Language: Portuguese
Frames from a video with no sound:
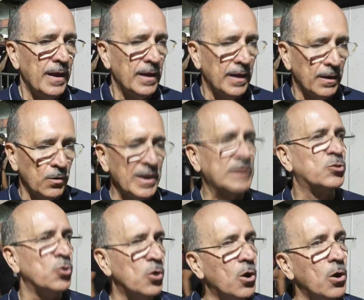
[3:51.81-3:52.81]
Ah, o
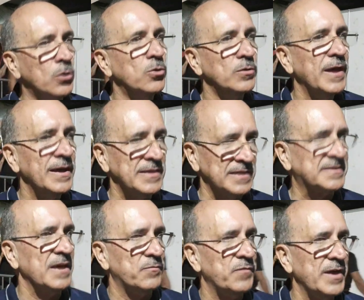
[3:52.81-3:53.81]
retorno né, desse
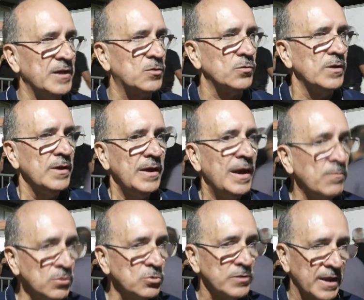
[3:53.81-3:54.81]
evento é
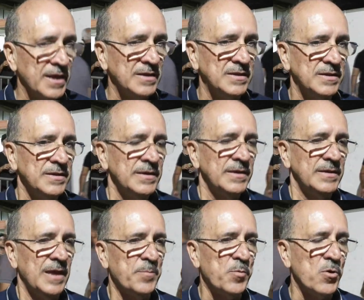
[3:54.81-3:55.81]
muito grande,
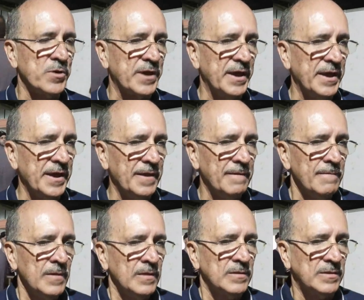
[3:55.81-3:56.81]
é né, porque
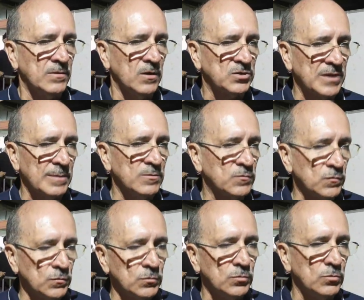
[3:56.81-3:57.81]
nós temos o,
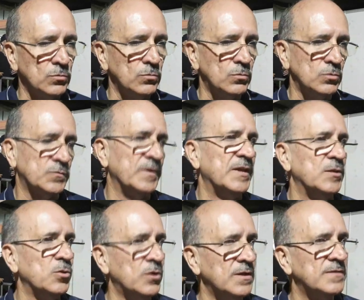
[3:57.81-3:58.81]
o, os
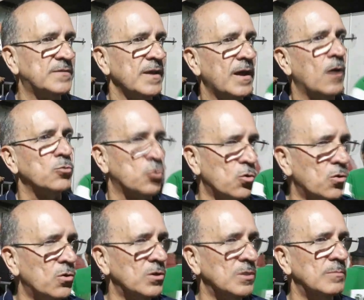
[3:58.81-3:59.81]
vendedores
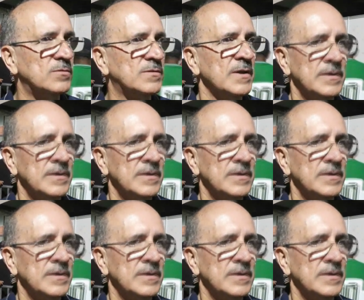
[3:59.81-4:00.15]
autônomos,